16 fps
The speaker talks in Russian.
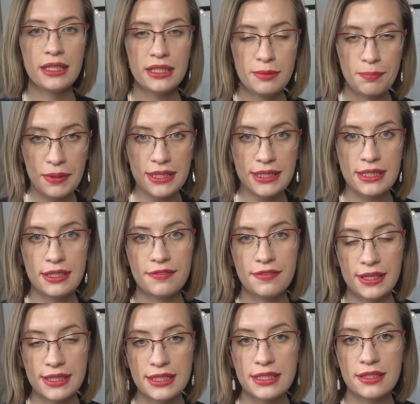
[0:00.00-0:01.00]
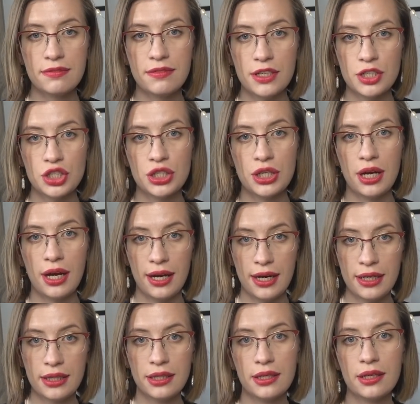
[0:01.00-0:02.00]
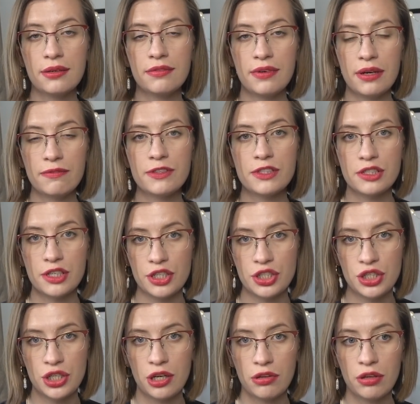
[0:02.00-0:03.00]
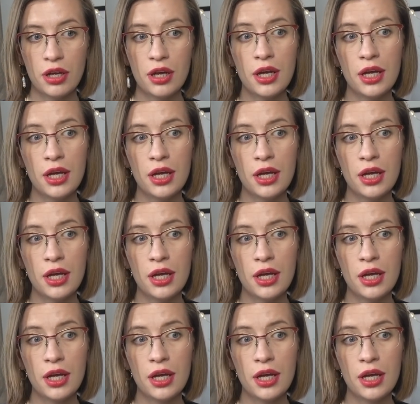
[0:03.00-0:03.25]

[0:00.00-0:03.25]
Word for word: Депозит в конце вашей вашей аренды вам возвращают.